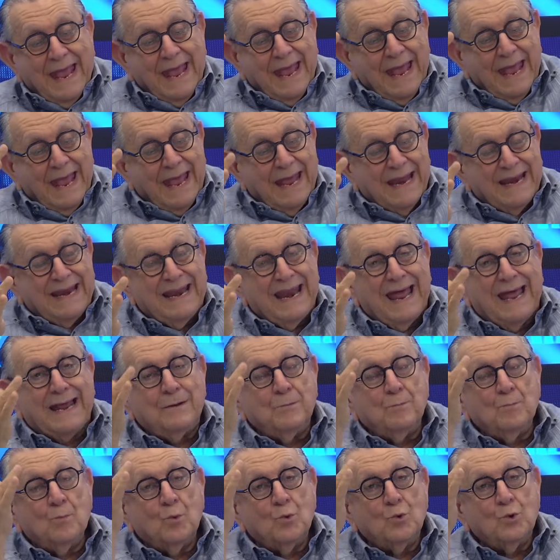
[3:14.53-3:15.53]
en la
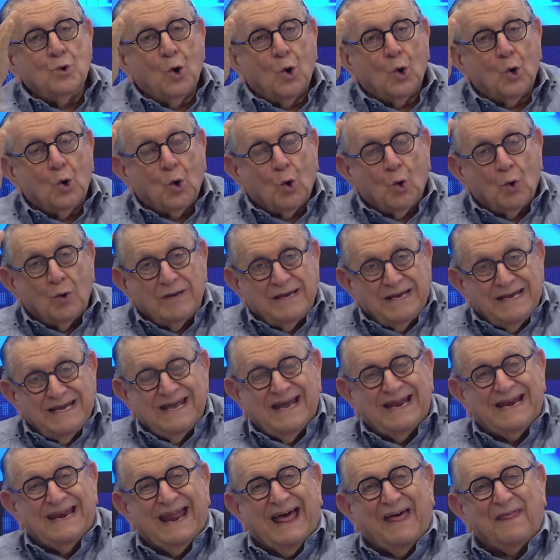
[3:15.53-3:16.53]

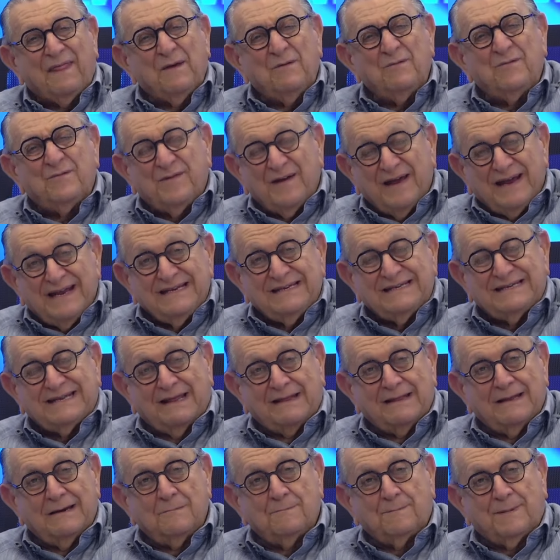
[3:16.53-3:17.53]
inmunología, en las
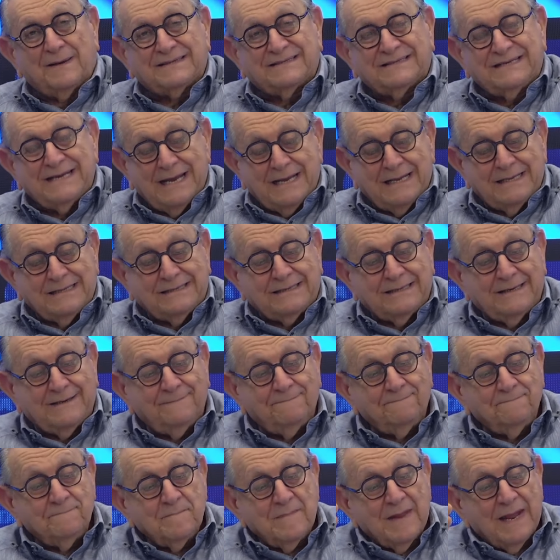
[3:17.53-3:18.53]
defensas del paciente
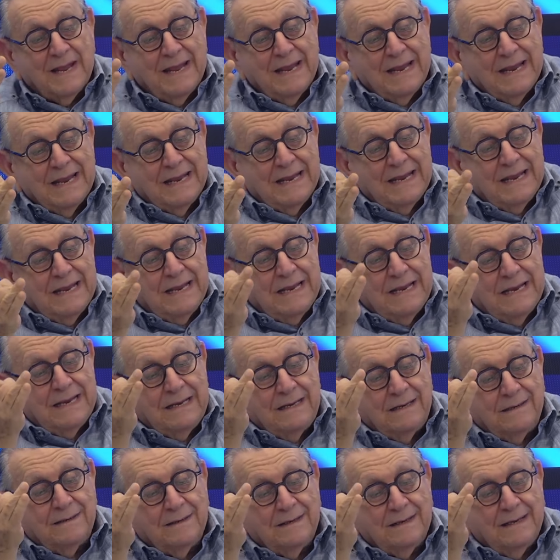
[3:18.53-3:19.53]

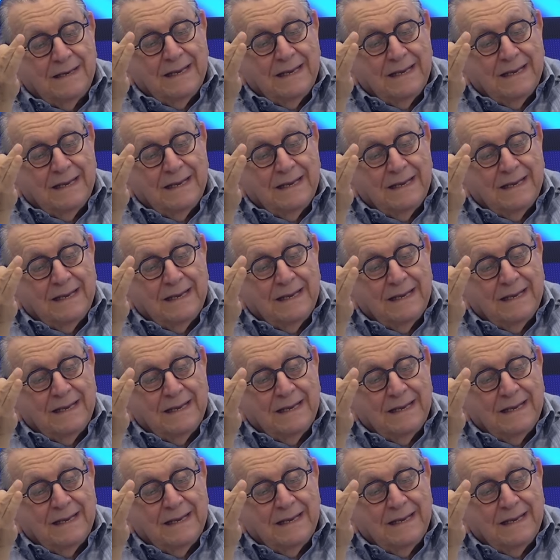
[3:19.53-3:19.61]
y